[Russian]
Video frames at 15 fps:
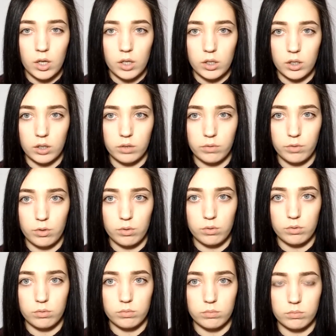Я
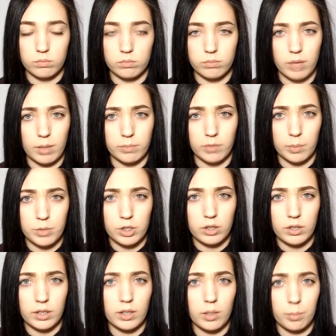говорю, мам, вообще-то
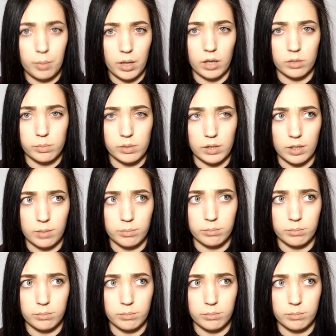я на парах была.